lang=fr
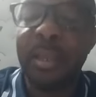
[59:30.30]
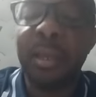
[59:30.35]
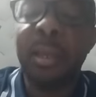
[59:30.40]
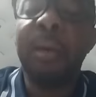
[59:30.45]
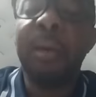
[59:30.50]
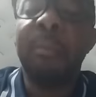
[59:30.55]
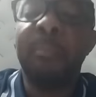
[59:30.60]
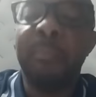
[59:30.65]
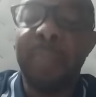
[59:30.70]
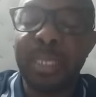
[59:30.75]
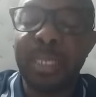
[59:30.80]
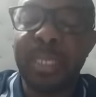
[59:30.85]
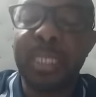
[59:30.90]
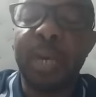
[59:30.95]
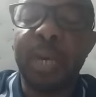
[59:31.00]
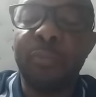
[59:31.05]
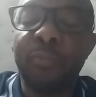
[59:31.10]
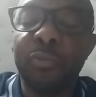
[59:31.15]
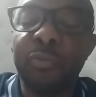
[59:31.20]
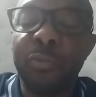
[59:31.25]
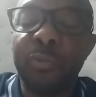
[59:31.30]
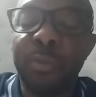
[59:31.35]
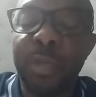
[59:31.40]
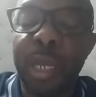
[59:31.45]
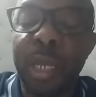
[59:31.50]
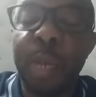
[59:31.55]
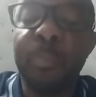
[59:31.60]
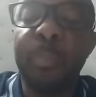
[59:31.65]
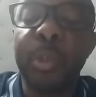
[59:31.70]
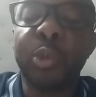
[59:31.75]
Merci à vous
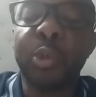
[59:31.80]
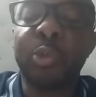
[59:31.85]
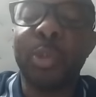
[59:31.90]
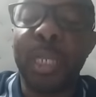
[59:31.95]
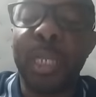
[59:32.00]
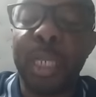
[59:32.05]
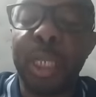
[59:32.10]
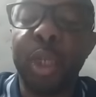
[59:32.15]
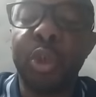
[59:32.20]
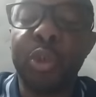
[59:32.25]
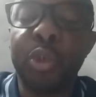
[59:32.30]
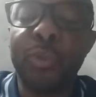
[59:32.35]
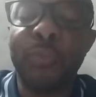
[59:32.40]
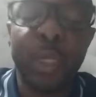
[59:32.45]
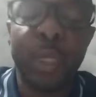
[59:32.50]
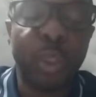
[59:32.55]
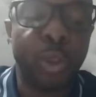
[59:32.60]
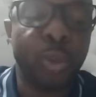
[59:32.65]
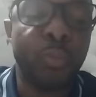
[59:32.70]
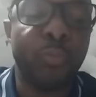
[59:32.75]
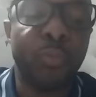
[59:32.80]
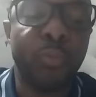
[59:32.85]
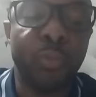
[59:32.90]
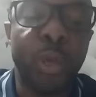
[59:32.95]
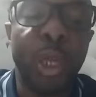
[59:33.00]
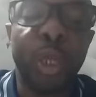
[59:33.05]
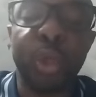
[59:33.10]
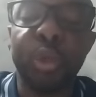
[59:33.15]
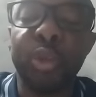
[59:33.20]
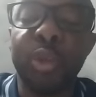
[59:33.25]
et bonne soirée. Que Dieu veille sur vous
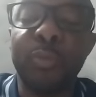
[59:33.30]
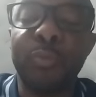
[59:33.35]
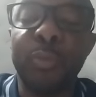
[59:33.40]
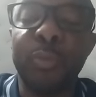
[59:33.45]
et que Dieu vous